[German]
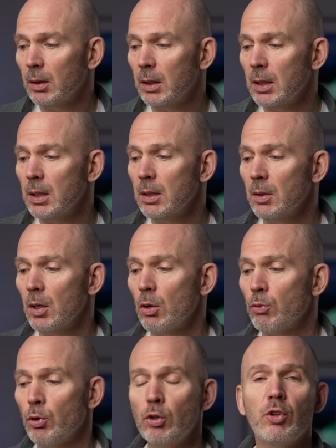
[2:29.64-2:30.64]
die
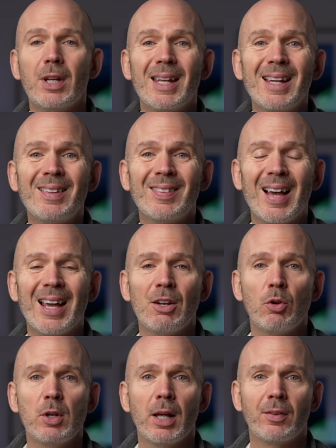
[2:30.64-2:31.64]
Fuji
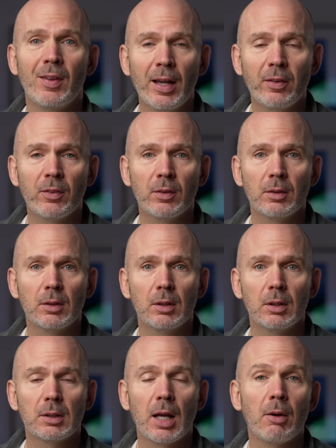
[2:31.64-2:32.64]
X106.
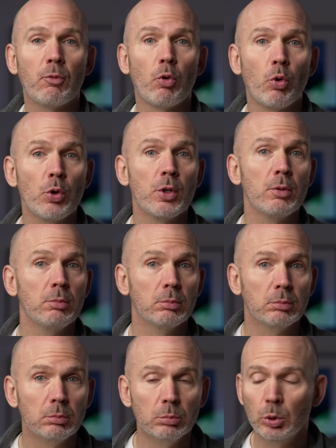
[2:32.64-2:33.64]
Da wurde
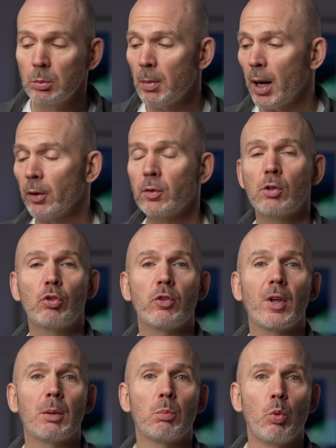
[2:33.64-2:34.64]
mutmaßlich schon
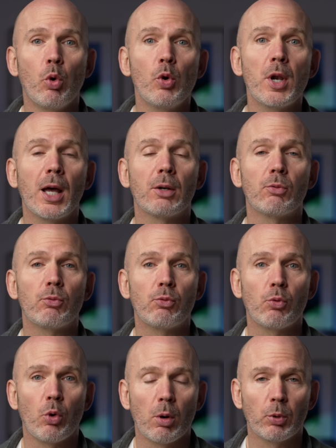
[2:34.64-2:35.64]
seit Monaten
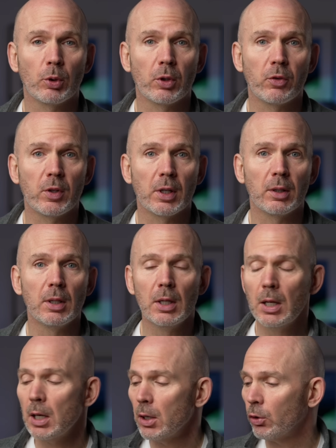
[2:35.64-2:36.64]
vorproduziert.
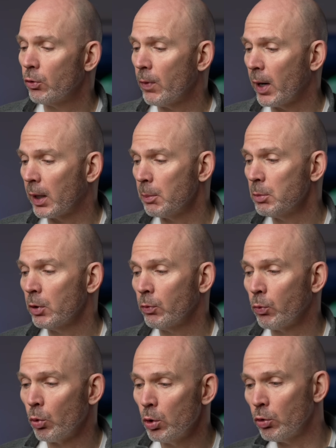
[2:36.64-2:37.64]
Und zwar gibt es
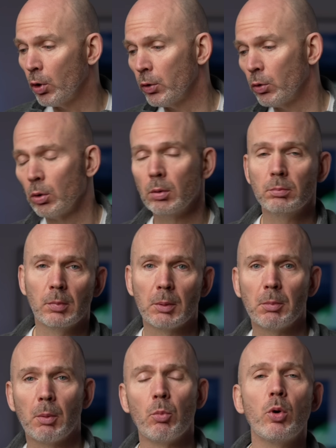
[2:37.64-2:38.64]
wohl schon so, man,
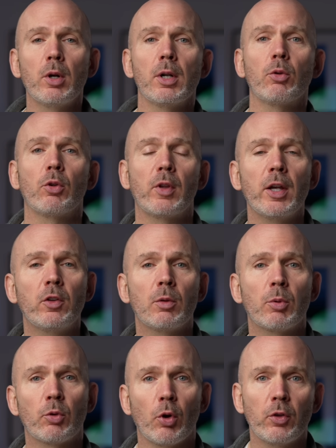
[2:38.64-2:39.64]
man munkelt so 60
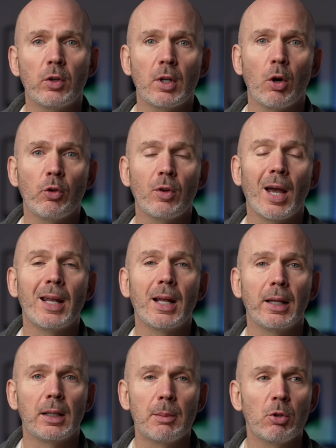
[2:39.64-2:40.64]
bis 90.000
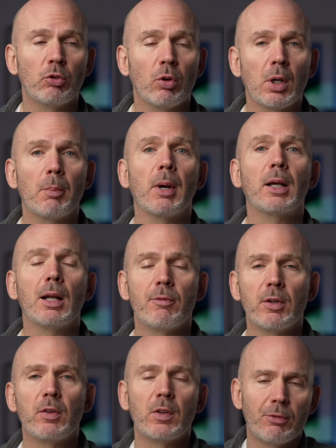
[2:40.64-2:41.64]
Einheiten gibt es schon, aber klar,
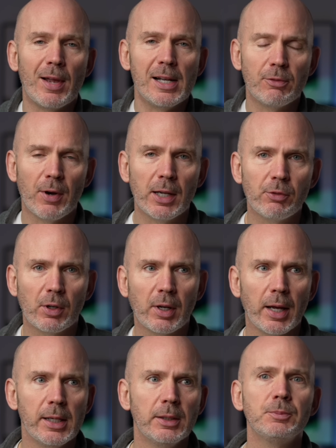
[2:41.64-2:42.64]
wenn sie sich weltweit
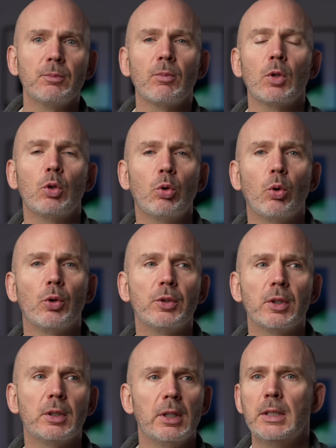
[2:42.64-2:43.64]
verteilen und
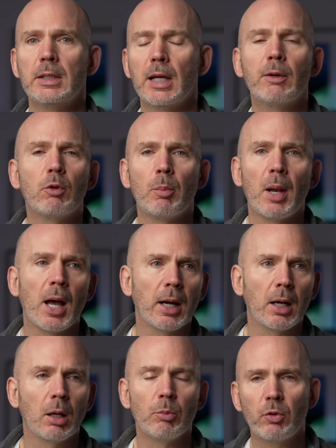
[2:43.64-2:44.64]
die liegen irgendwo im
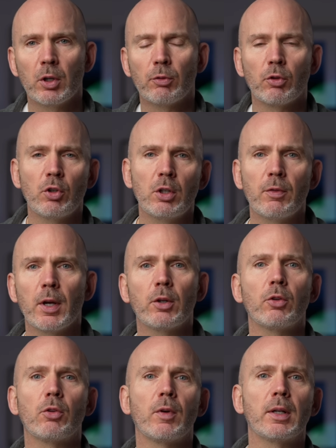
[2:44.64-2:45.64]
Lager, müssen jetzt verschickt werden
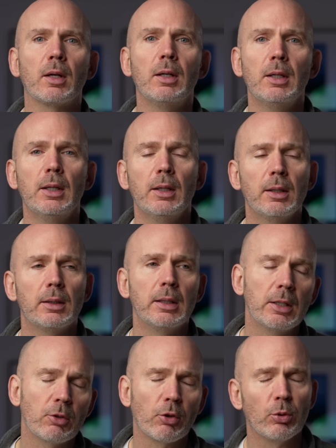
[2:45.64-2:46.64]
und so weiter,
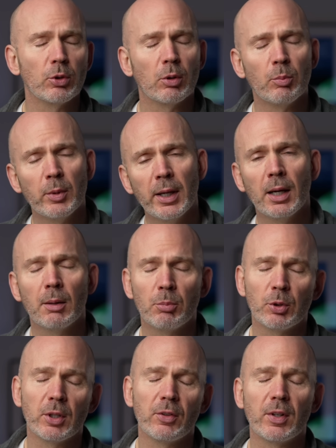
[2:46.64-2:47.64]
nicht durchs Rote Meer
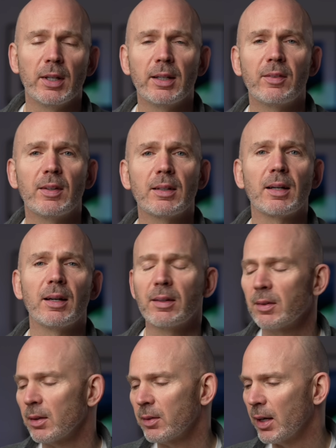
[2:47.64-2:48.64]
potenziell etc.,
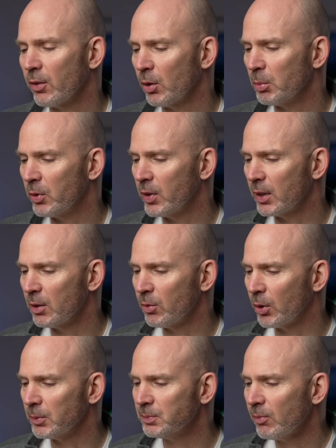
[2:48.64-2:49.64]
ist, ist ja alles kompliziert
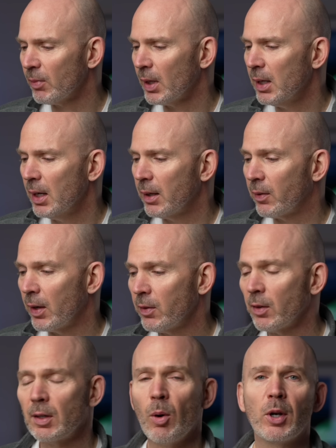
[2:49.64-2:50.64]
geworden. Das heißt,
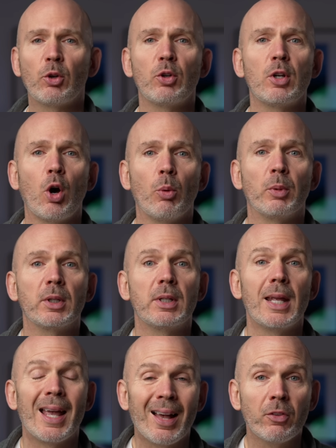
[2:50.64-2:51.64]
das dauert natürlich einen Augenblick.
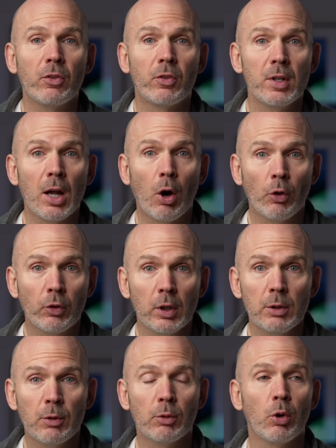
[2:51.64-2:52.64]
Die ersten sind
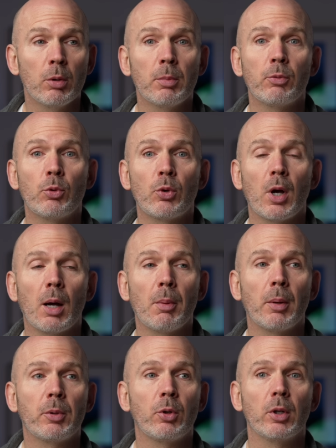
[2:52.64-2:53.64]
ausgeliefert worden, bei Fotohama
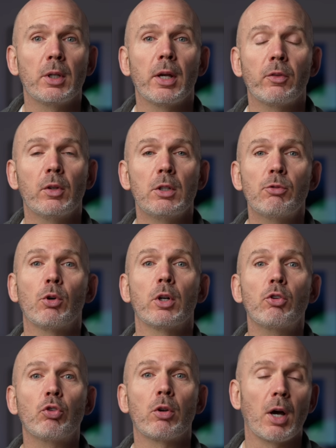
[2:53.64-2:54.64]
habe ich gehört, die erste Lieferung
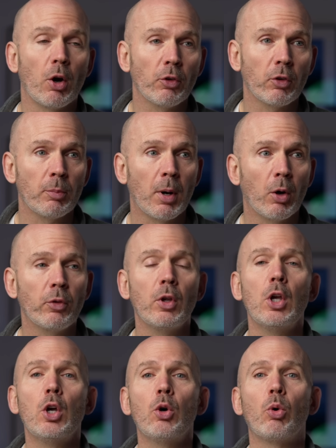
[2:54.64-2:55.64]
ist schon raus aus dem Haus
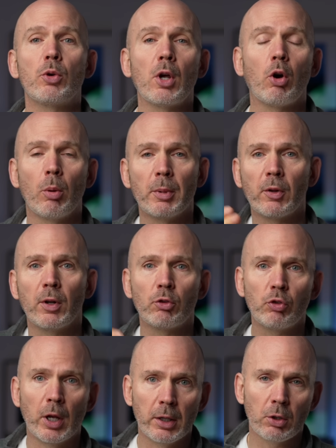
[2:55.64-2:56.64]
und da kommen jetzt halt
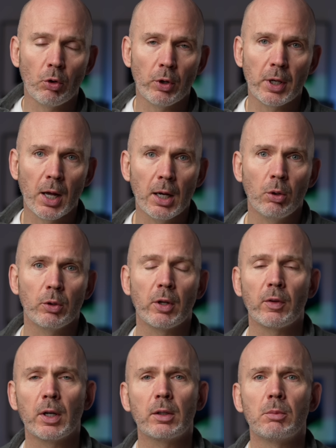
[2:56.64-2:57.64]
ständig neue nach und er
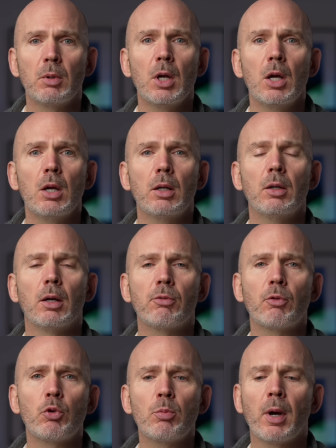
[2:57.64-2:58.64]
sagt, die äh,
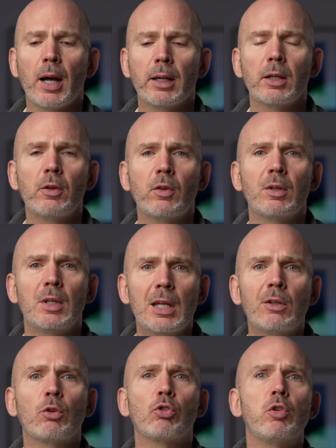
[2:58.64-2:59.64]
Verfügbarkeit ist
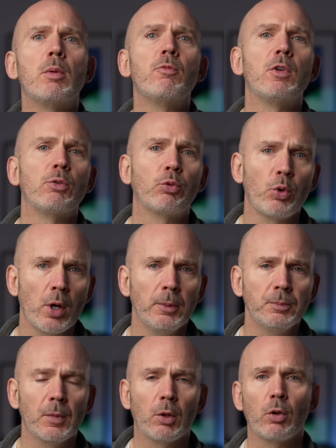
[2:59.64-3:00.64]
nicht so schlimm wie früher,
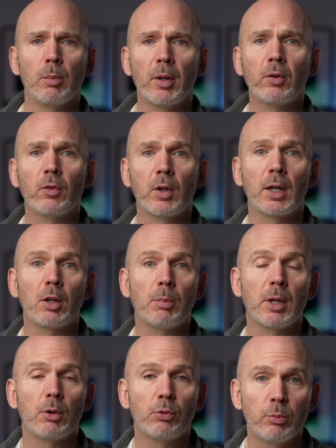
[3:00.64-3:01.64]
das also soll besser sein als
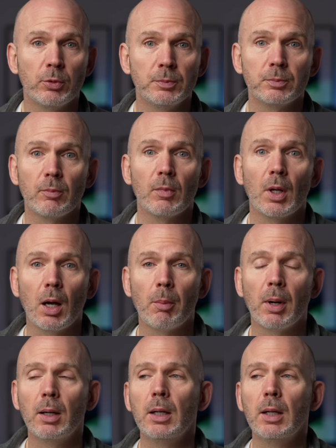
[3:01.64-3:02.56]
bei der 5, aber